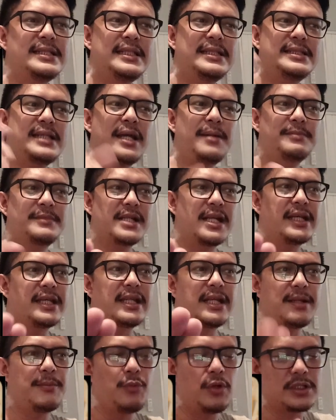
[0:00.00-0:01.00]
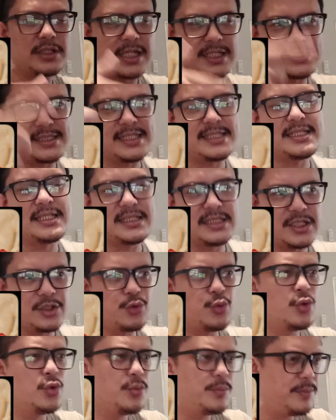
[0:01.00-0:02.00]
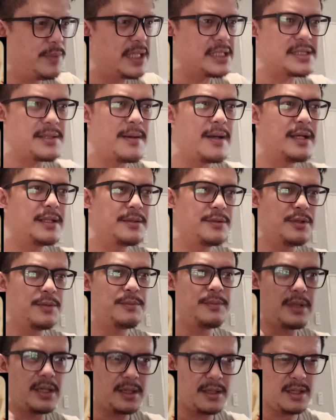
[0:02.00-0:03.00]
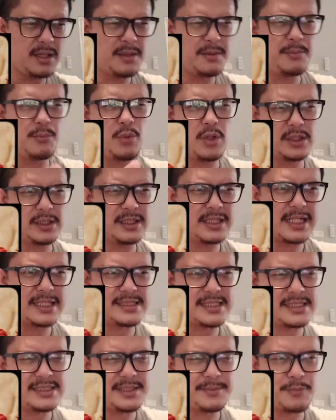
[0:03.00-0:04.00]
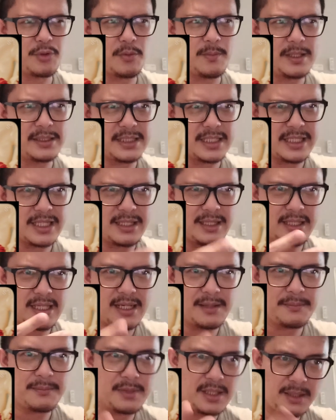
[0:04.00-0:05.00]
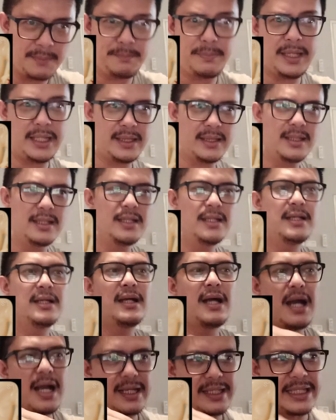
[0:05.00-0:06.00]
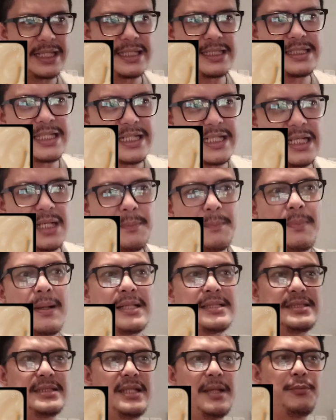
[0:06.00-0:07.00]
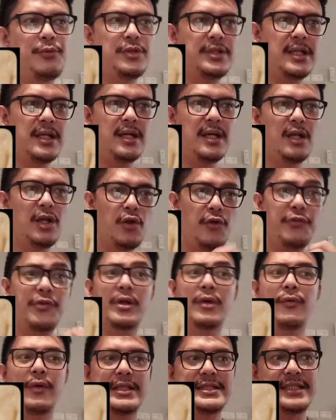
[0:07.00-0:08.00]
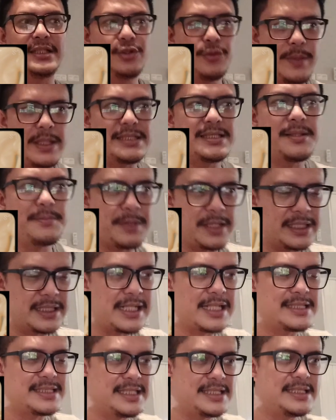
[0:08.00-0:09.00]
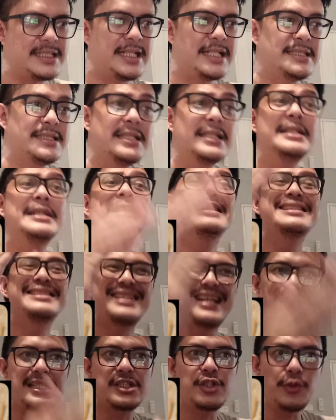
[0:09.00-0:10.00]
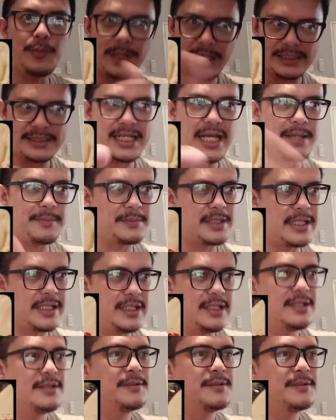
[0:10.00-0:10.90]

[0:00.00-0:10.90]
sih chime terakhirnya buat transisi sih itu biasa banget uh, buat transisi proban dari ngebit akhirnya jadi lepas dia punya low frekuensi itu biasanya pakai transisi guys. Salah satu pakai chime tadi.